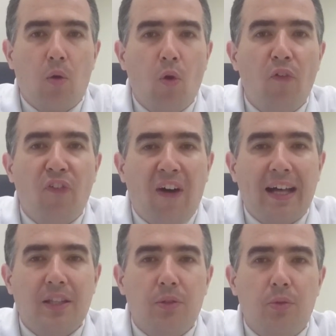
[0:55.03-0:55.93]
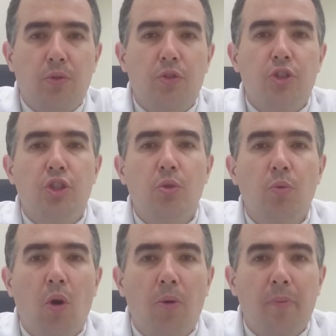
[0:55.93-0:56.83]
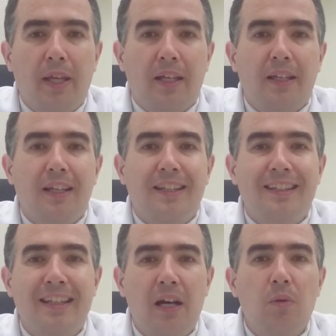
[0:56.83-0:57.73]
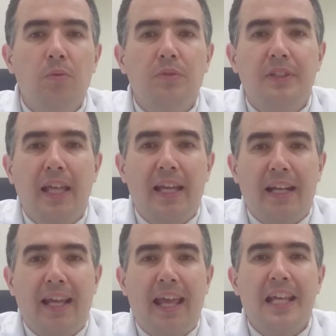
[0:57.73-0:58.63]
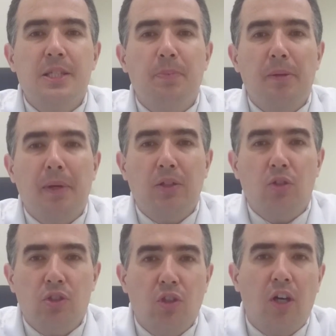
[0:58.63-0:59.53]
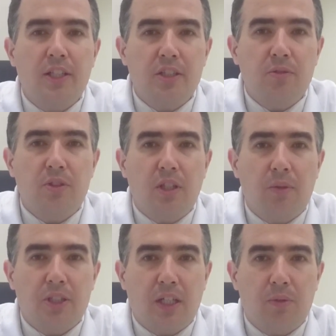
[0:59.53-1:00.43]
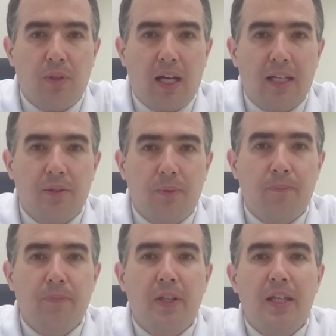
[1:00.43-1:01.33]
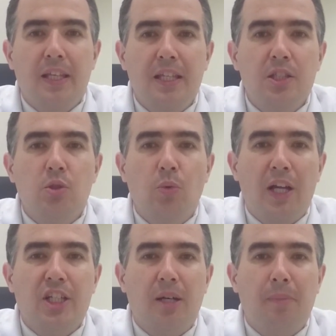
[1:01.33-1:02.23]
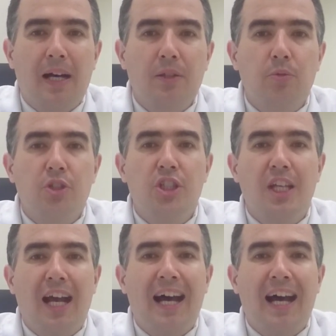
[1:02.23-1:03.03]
O fato de um homem não ter espermatozoides no seu ejaculado, isso é chamado de